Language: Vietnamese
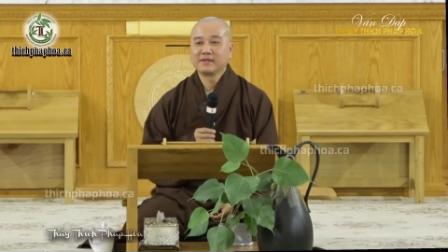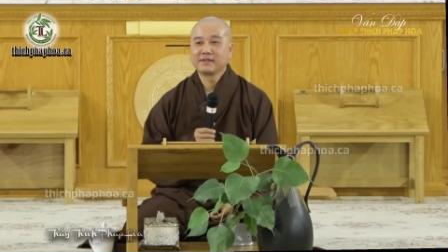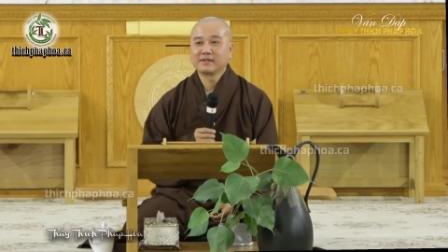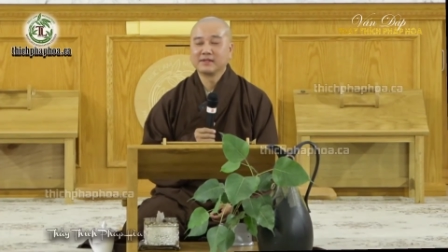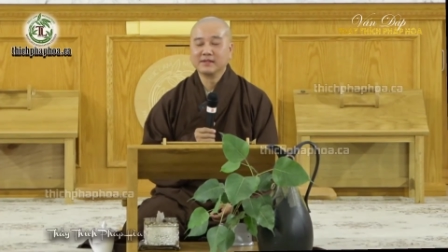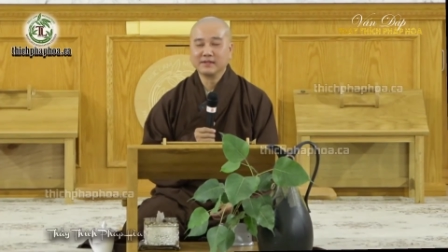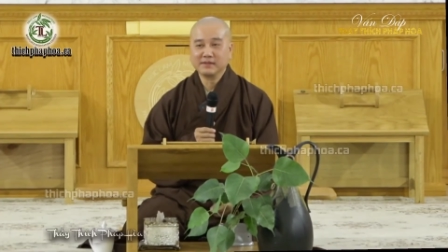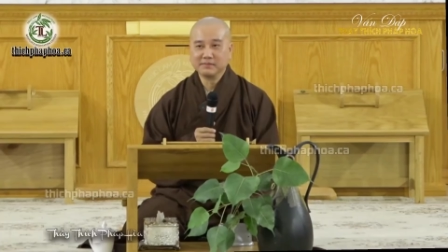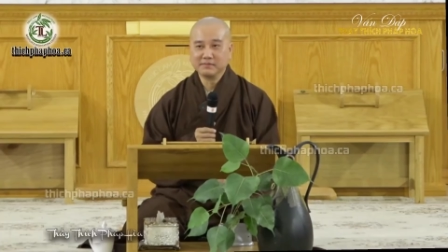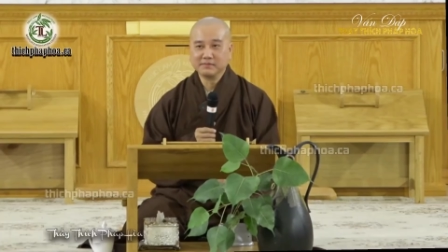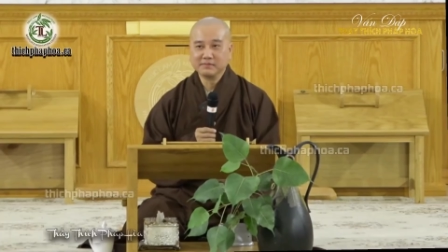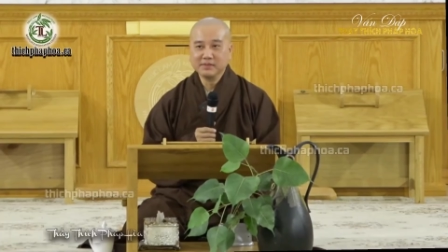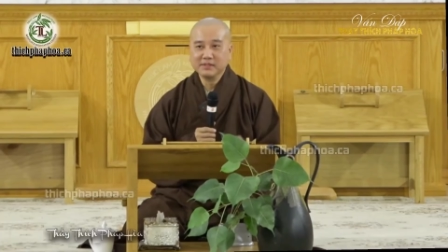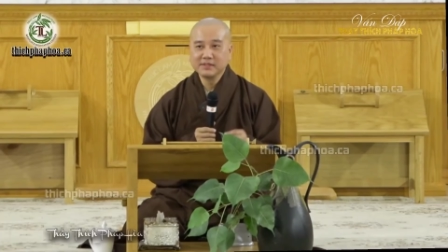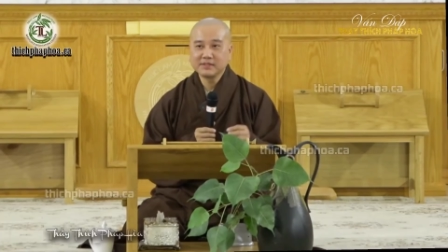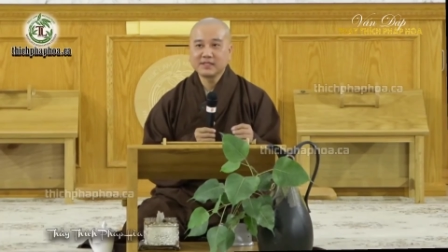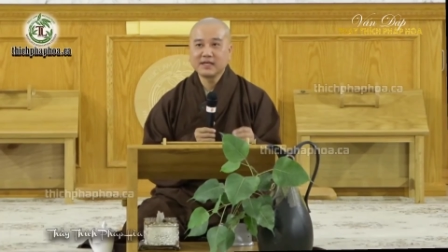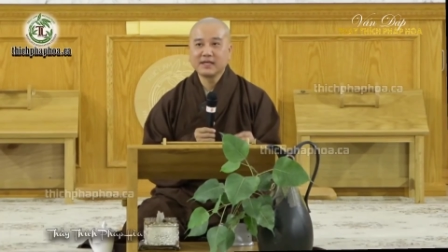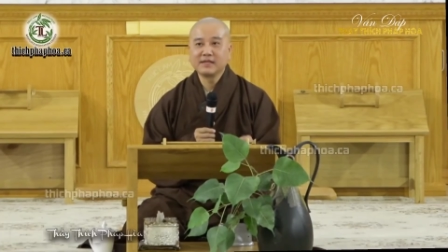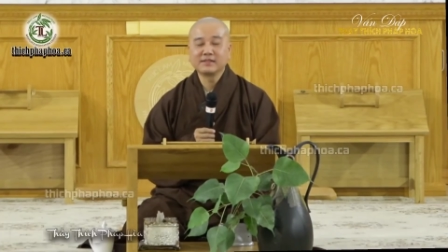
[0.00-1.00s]
Từng
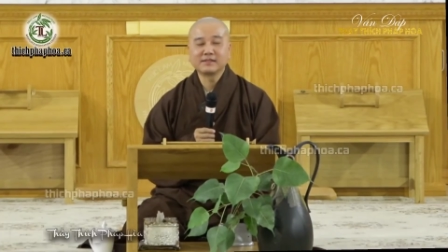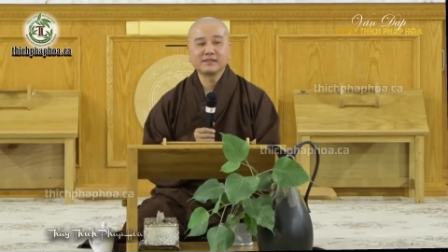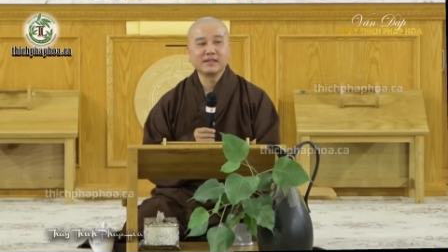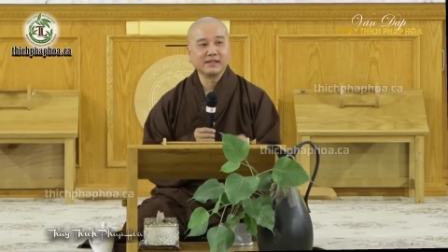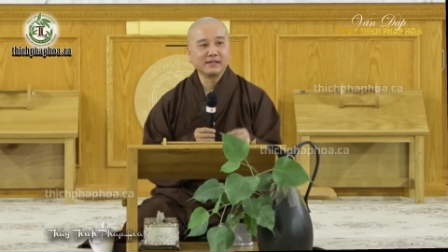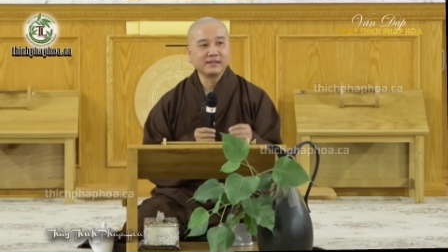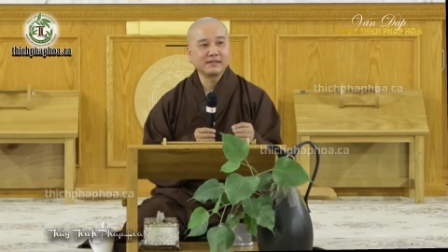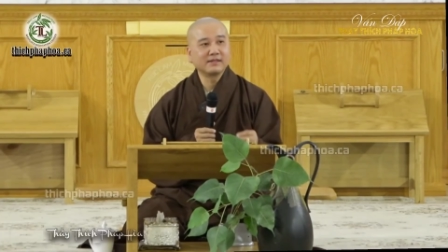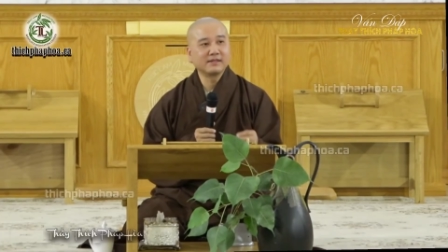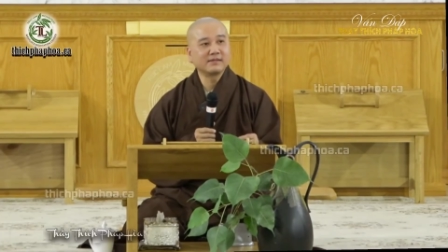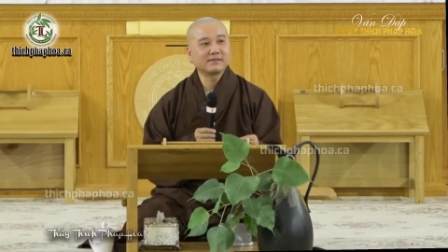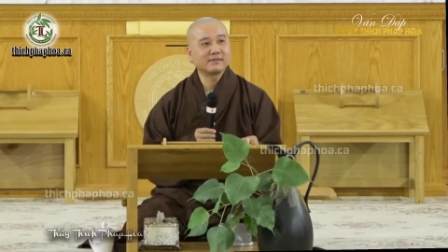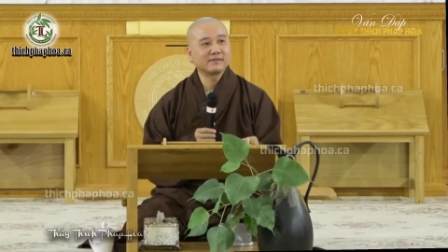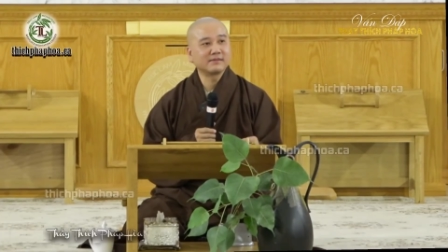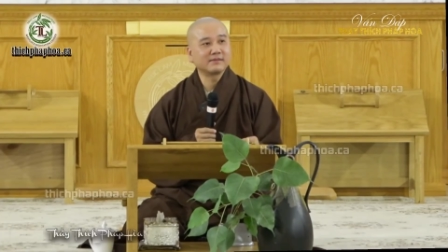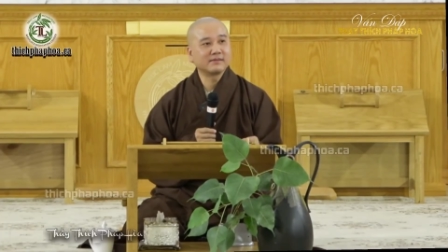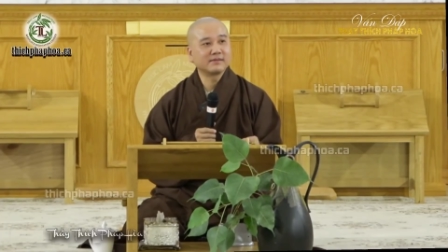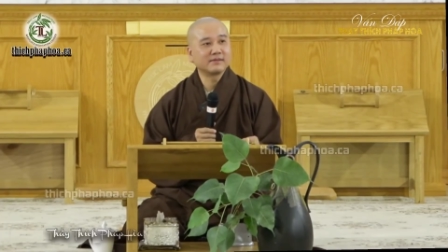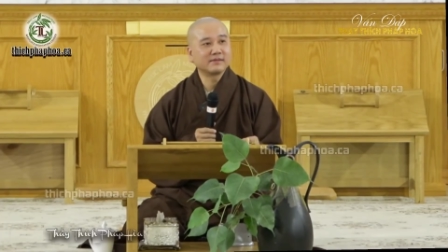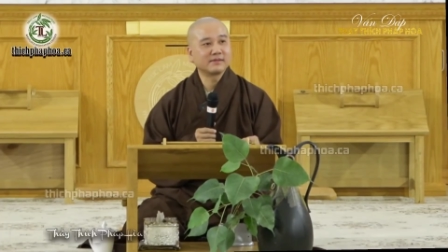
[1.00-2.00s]
bước chân tỉnh thức.
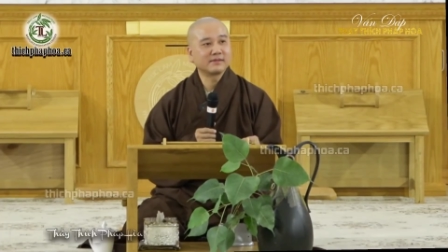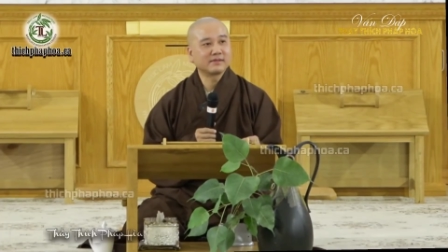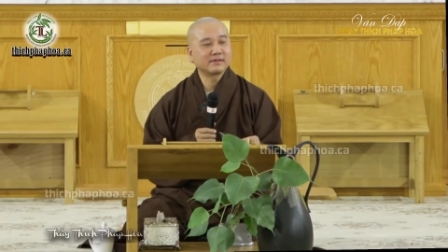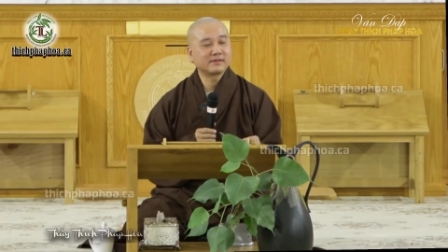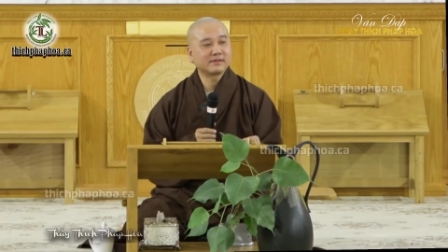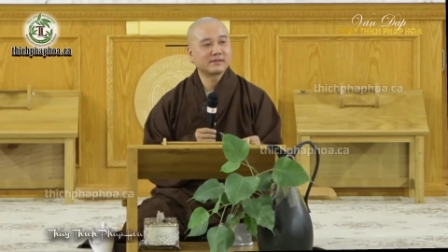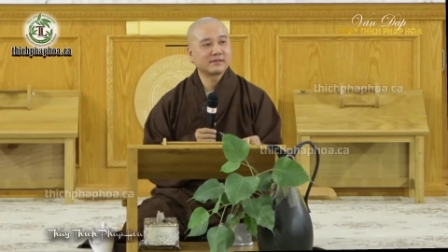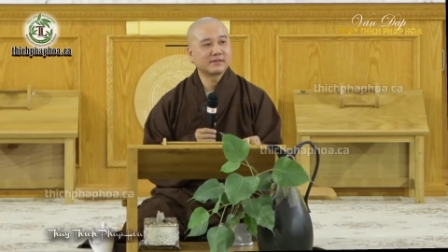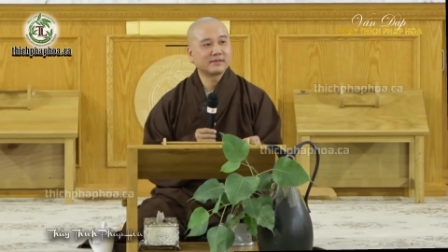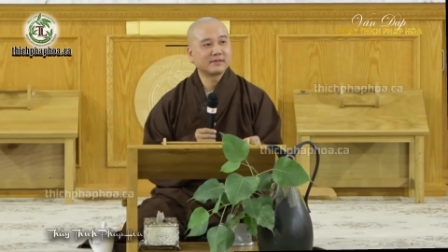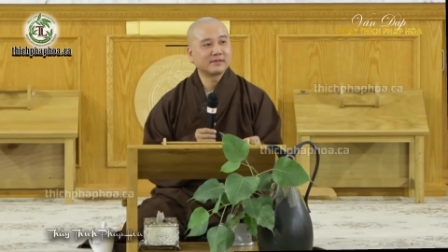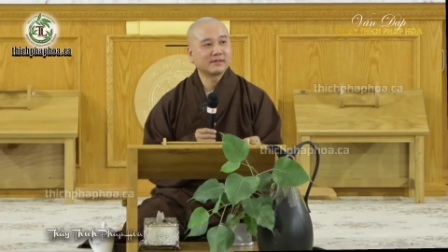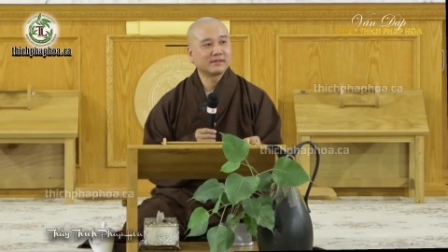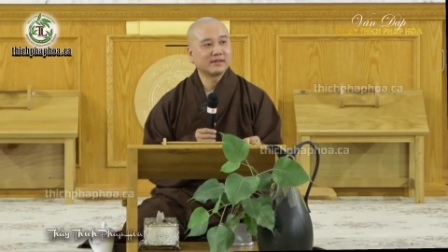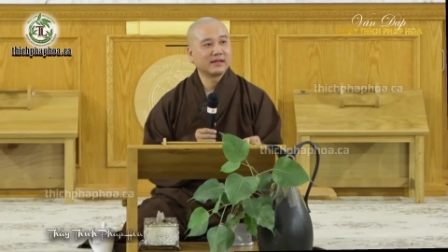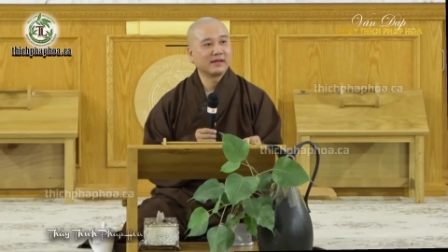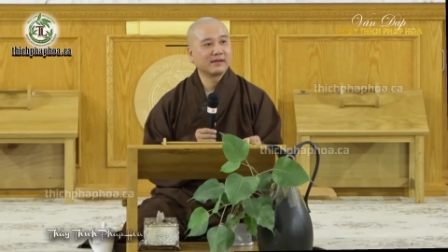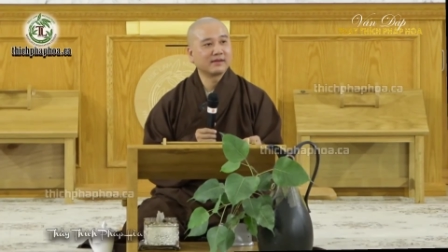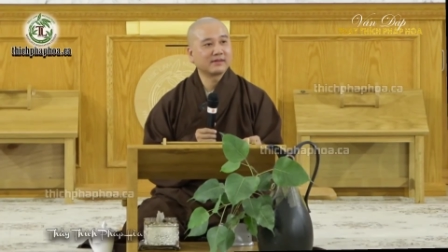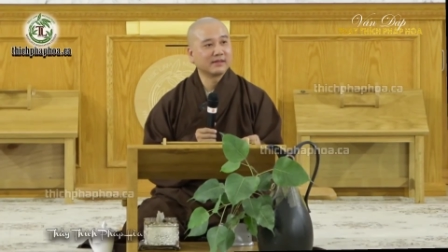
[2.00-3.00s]

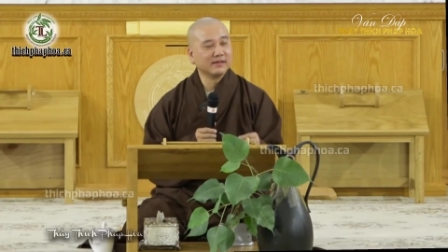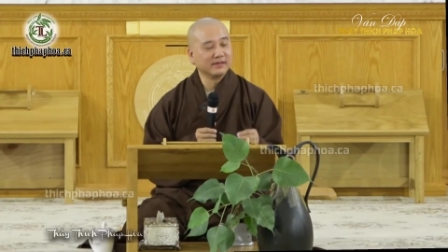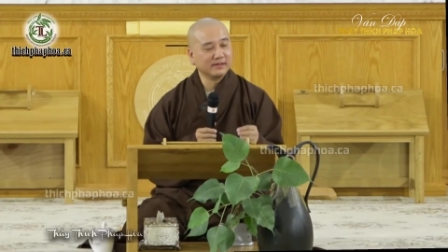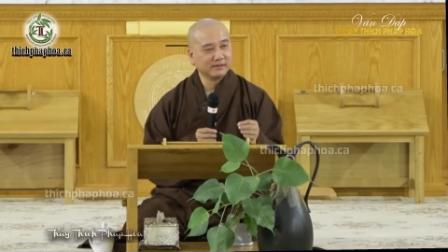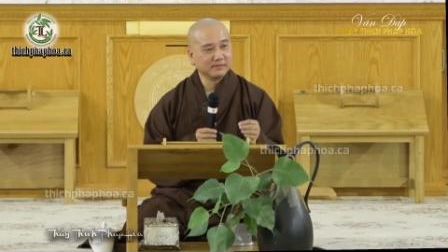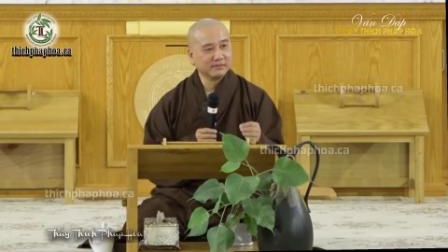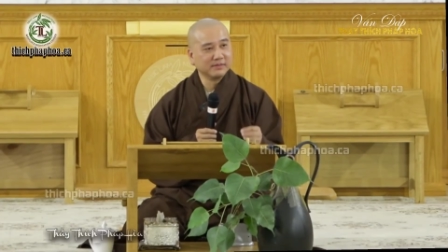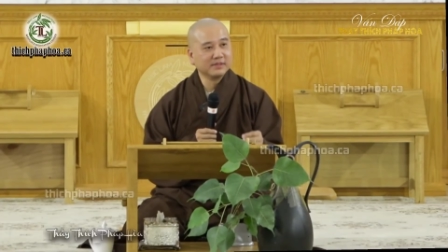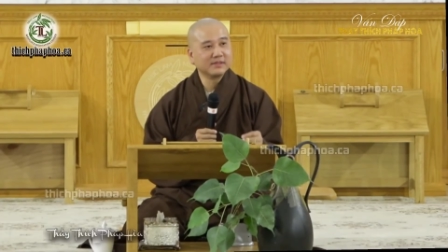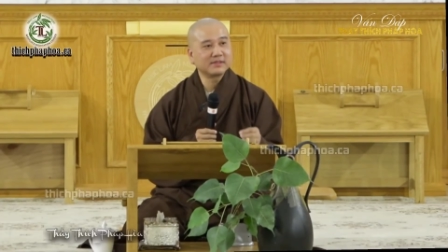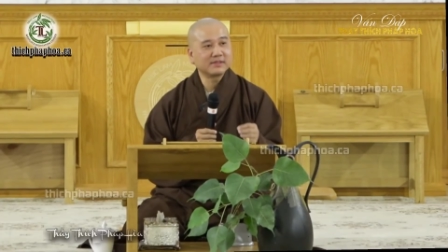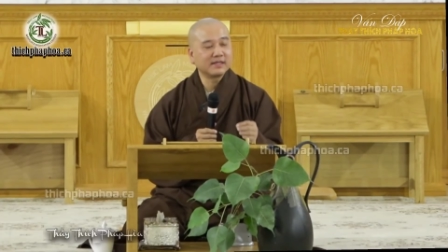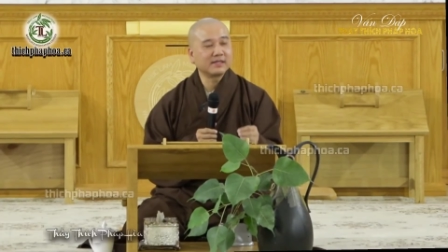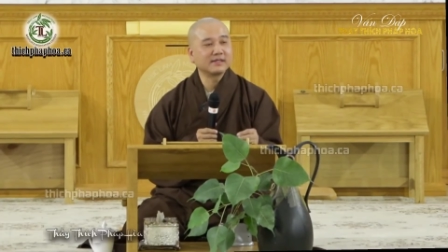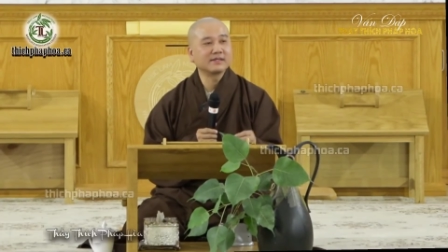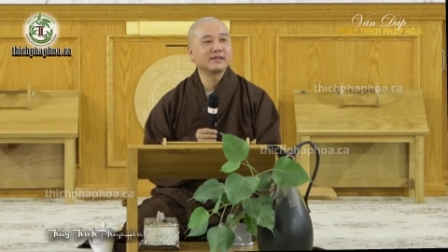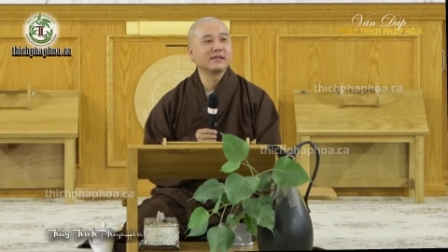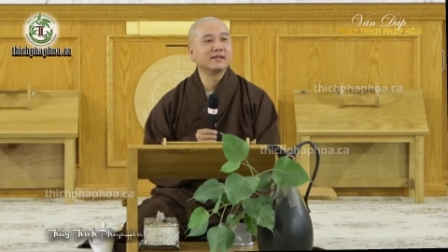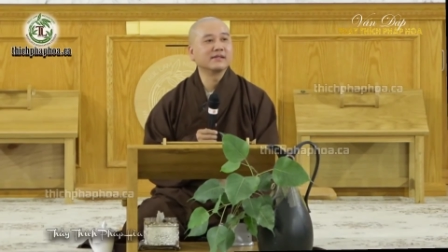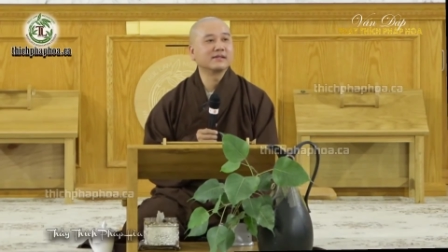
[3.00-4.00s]
À, từng bước
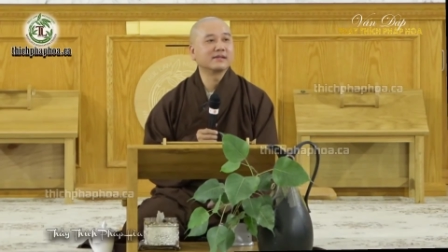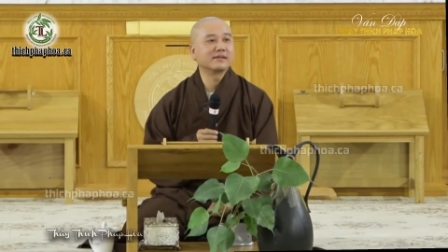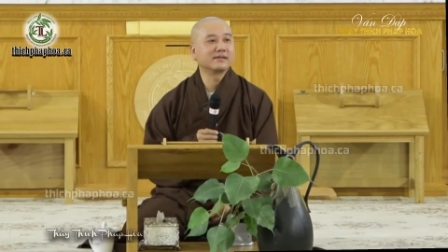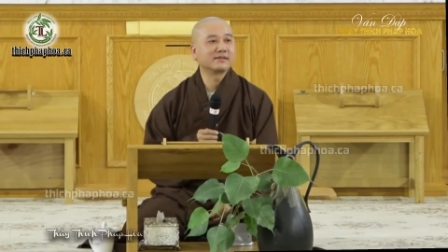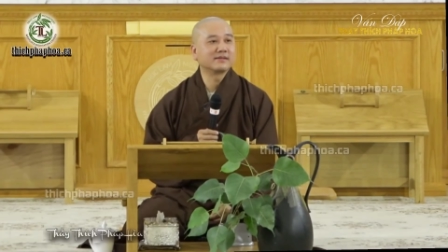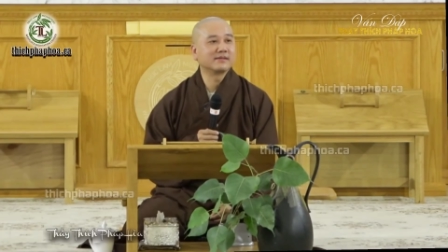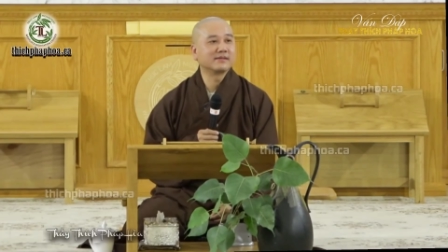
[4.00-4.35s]
chân tỉnh thức.